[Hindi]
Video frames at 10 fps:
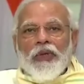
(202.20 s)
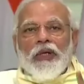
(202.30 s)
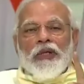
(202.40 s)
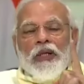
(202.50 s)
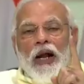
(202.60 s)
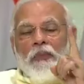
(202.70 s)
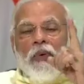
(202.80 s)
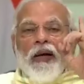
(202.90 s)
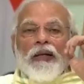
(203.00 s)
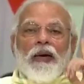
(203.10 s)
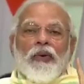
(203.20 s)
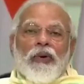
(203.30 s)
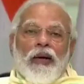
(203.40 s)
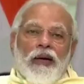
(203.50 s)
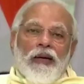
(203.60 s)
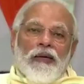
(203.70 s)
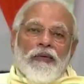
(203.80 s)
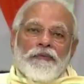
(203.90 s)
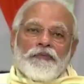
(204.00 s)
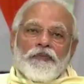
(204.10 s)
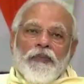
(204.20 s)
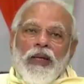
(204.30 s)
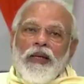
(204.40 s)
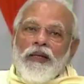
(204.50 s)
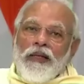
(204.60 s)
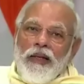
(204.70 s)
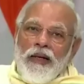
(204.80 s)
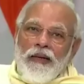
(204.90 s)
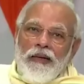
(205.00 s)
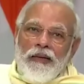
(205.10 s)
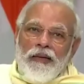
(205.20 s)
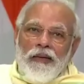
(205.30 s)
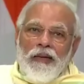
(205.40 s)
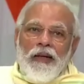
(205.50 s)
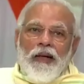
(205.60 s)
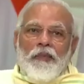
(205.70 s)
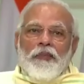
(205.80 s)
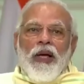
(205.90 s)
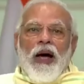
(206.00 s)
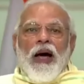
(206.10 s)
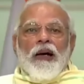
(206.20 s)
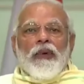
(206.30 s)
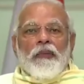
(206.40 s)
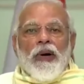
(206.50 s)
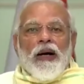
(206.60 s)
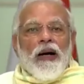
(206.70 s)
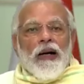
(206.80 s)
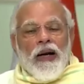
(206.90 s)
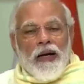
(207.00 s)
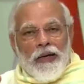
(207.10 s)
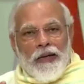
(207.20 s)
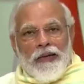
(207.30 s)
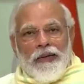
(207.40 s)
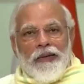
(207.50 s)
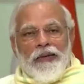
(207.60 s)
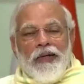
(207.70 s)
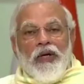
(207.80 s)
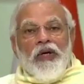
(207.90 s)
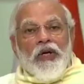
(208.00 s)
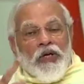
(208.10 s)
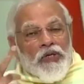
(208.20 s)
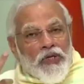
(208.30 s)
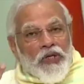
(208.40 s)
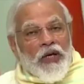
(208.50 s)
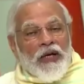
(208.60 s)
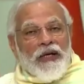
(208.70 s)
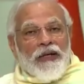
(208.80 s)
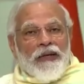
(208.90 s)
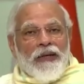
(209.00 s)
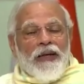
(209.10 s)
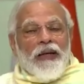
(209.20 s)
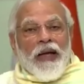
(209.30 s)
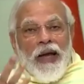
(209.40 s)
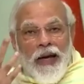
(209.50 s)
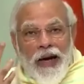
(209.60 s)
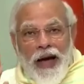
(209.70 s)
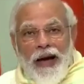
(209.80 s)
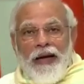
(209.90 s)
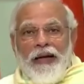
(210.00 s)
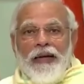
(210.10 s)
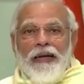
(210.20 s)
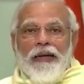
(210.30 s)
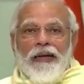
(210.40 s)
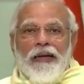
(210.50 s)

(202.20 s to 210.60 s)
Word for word: तो कितना फायदा होगा इसी तरह बिहार में मखाना है लीची है केला है